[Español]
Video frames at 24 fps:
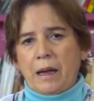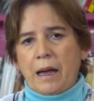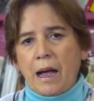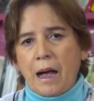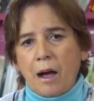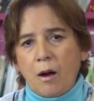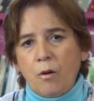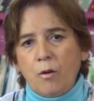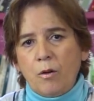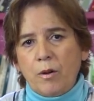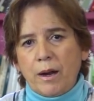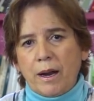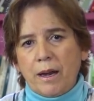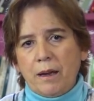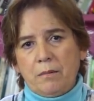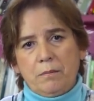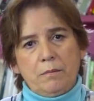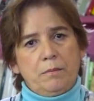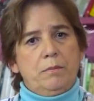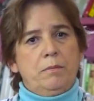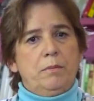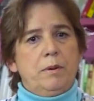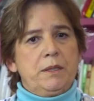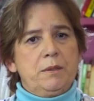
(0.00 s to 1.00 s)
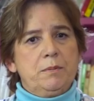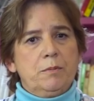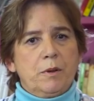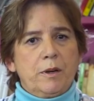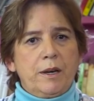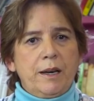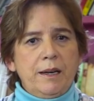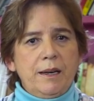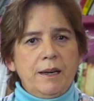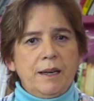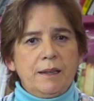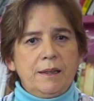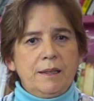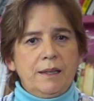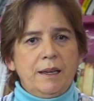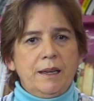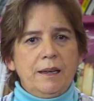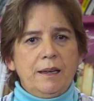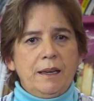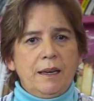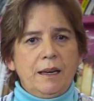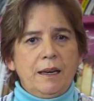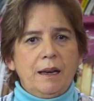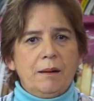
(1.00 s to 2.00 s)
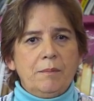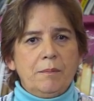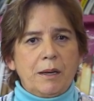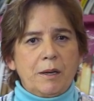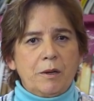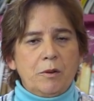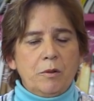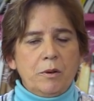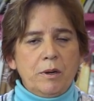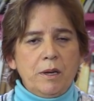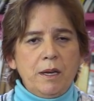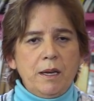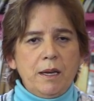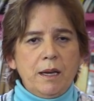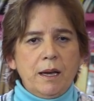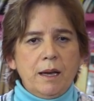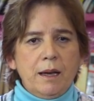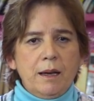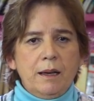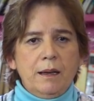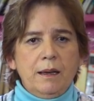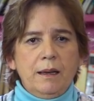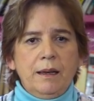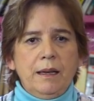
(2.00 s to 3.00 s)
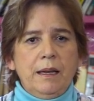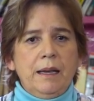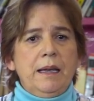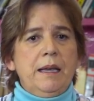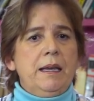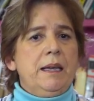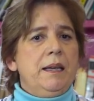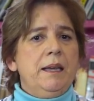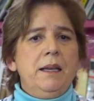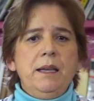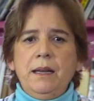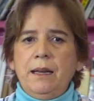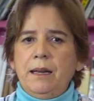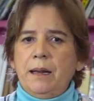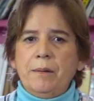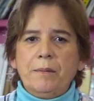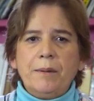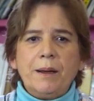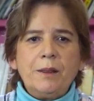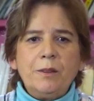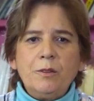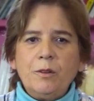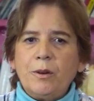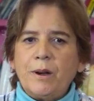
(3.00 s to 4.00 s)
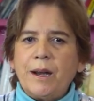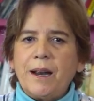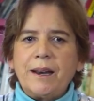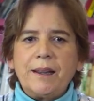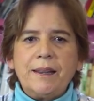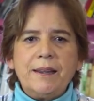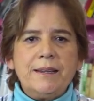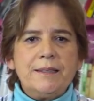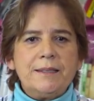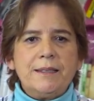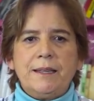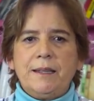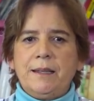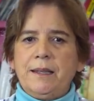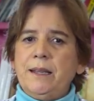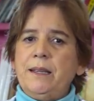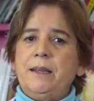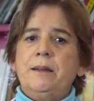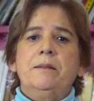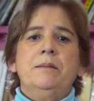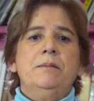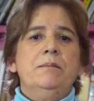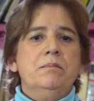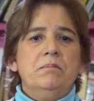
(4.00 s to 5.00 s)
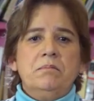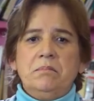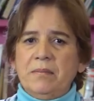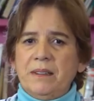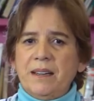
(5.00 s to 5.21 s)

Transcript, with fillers: Ahora, pues Morena tiene la mayoría y le va a tocar decidir.